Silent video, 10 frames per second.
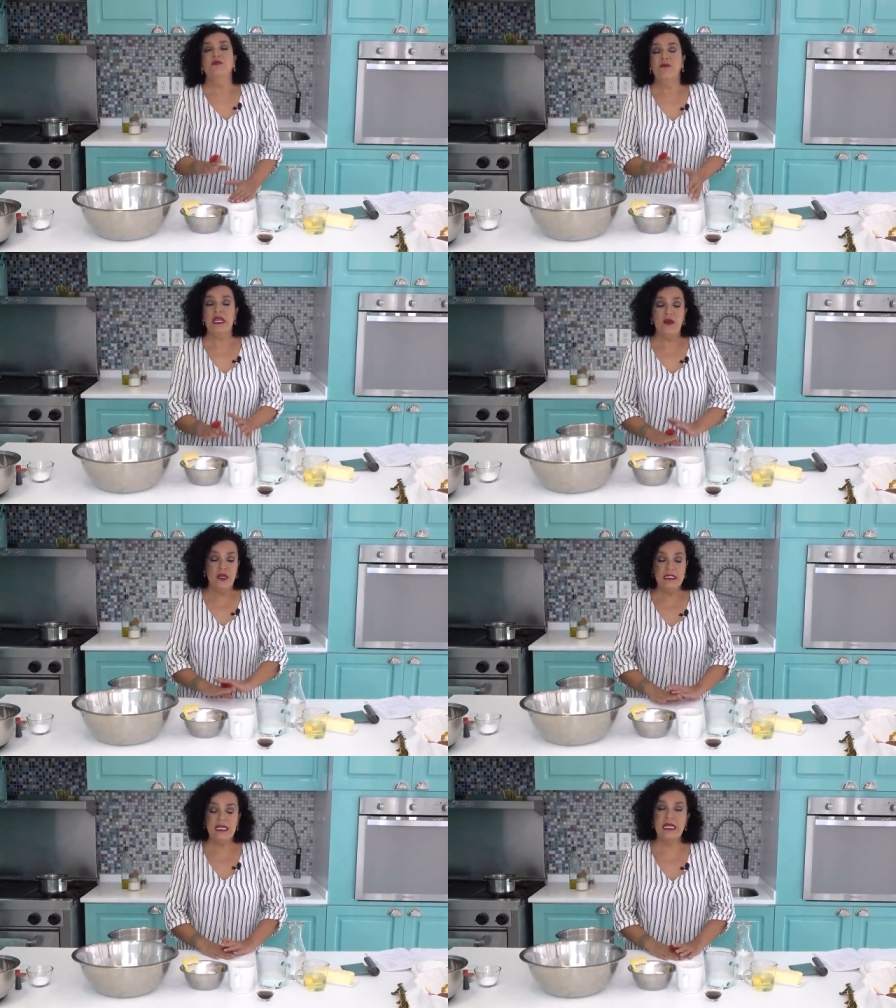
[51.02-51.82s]
Pero
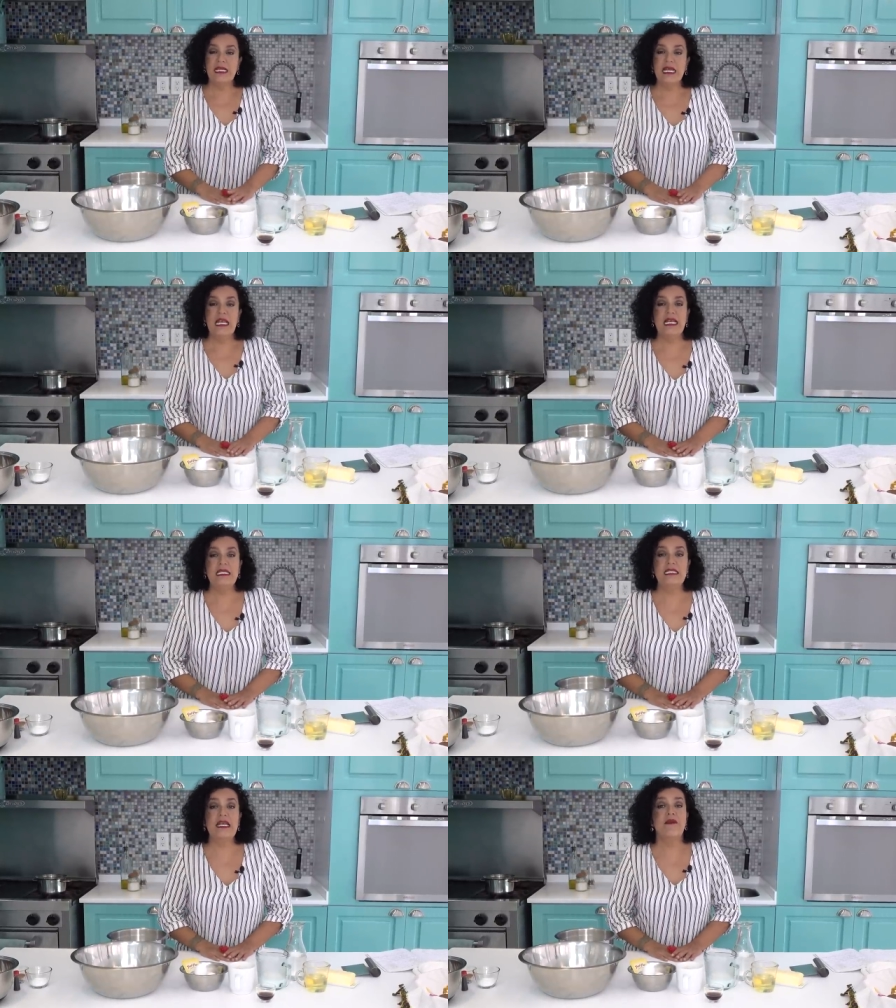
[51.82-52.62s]
este canal
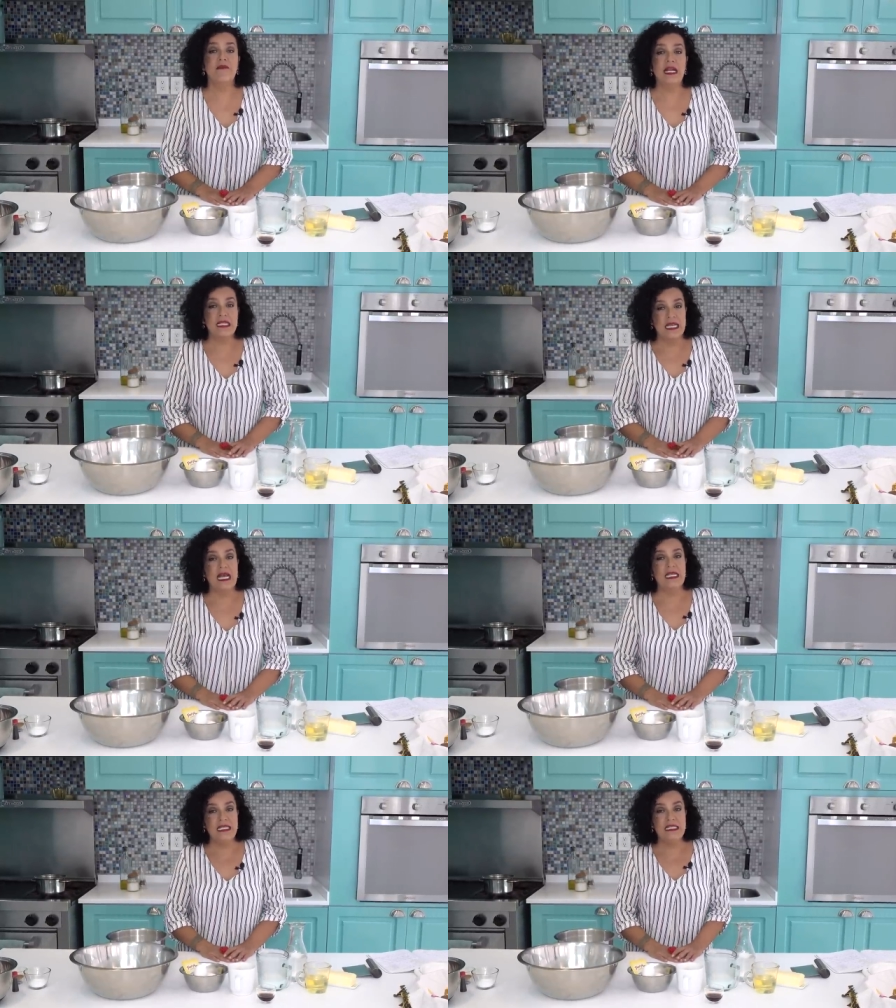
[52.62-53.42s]
es de Marta
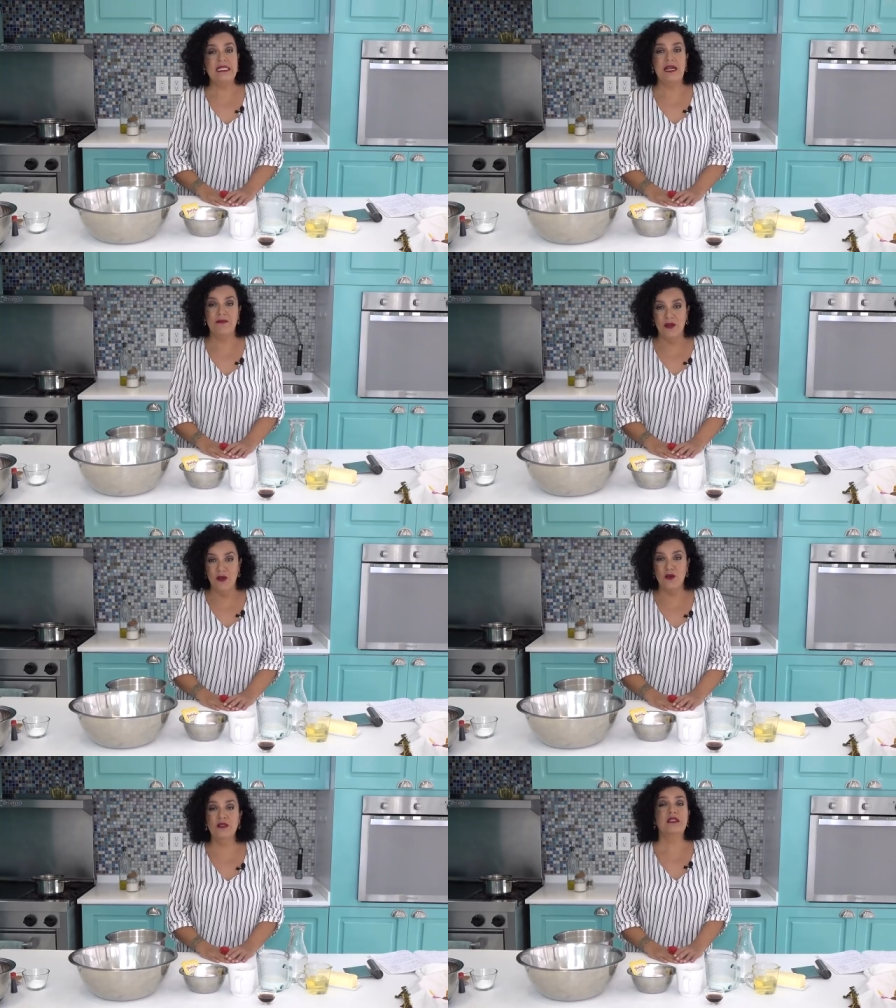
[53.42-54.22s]
Alicia
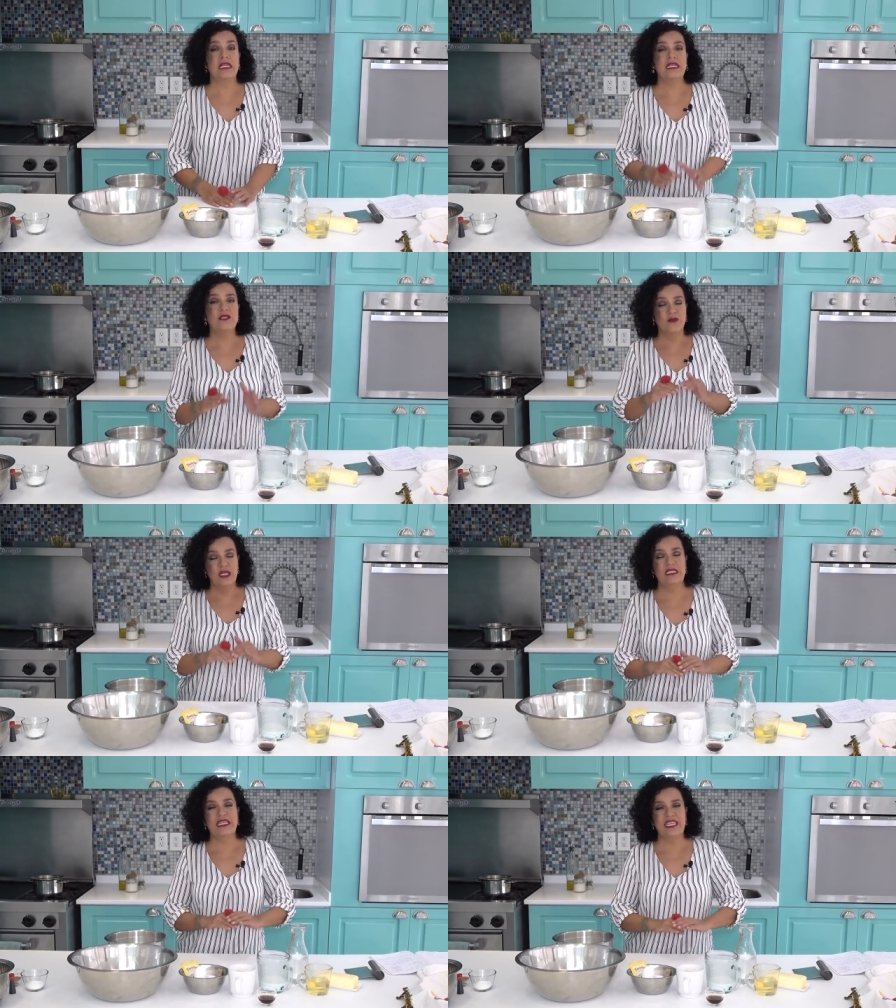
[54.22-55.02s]
Vlogs, que es
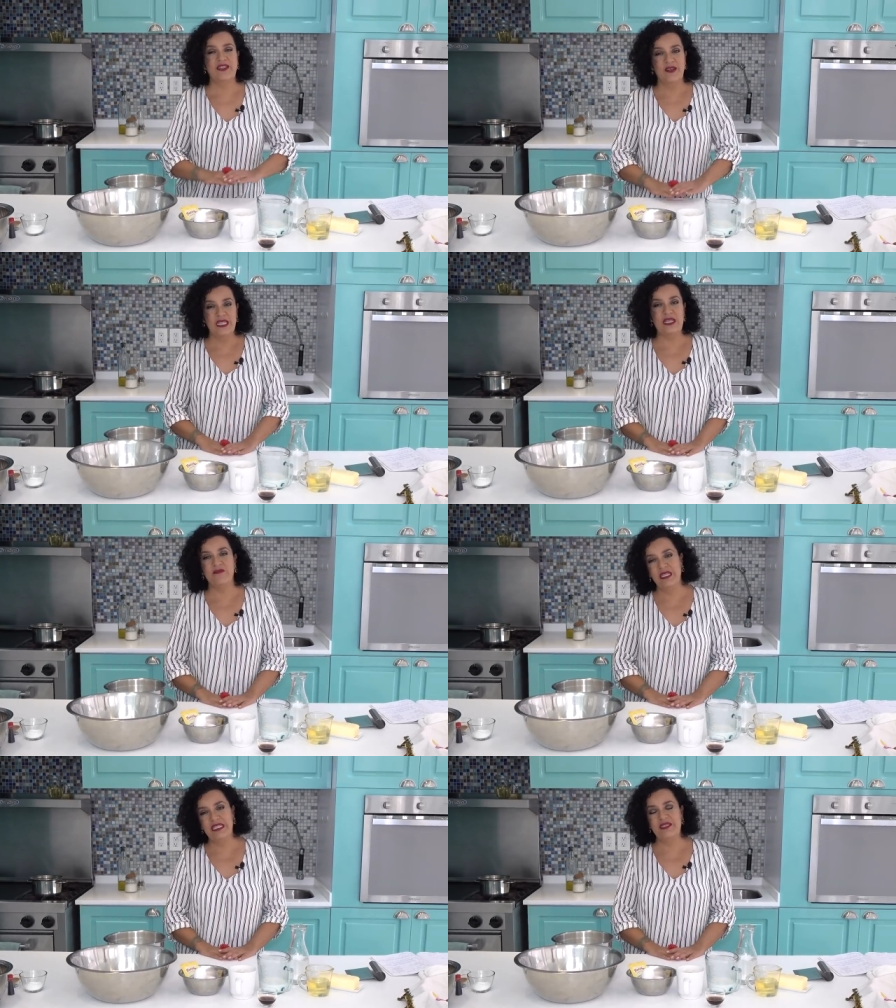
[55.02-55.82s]
una seguidora
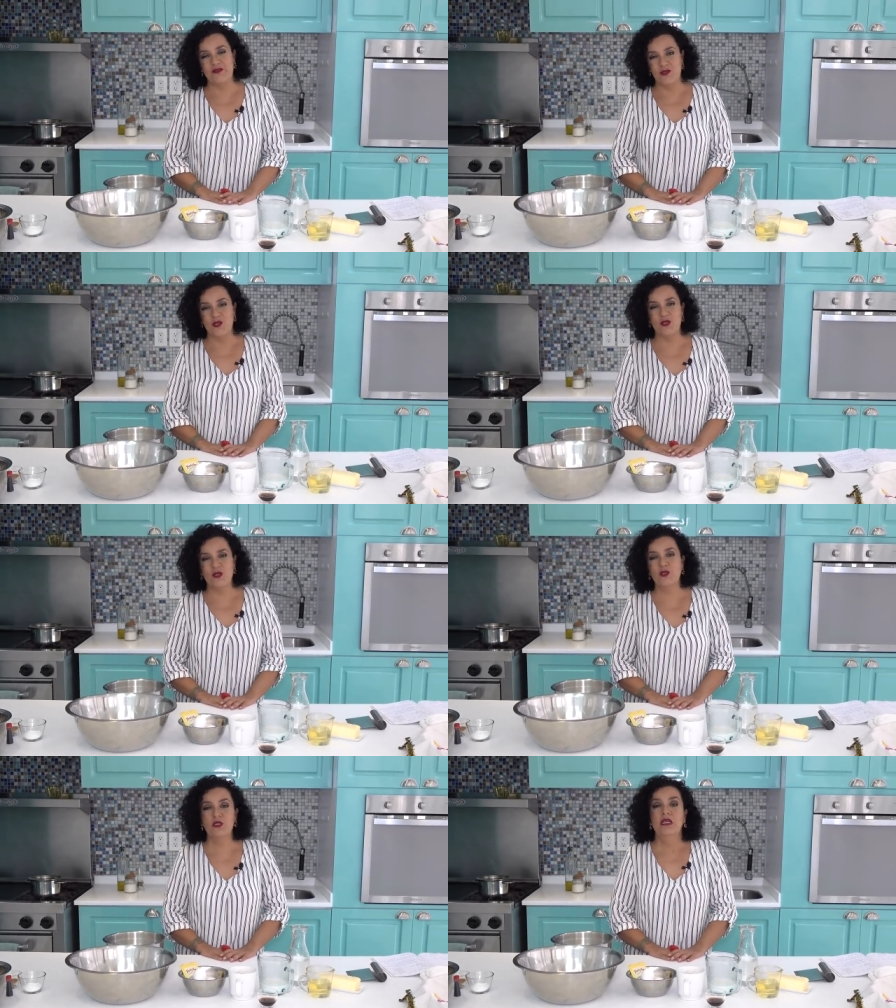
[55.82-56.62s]
también de
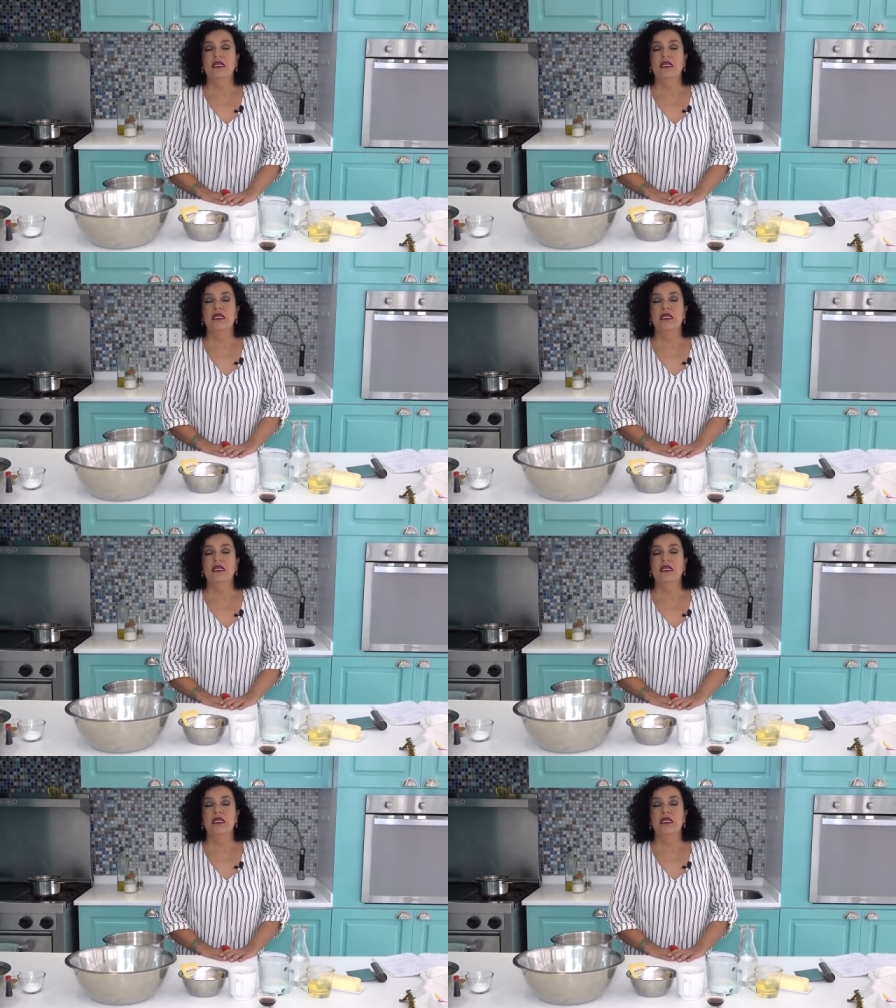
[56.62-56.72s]
nosotros.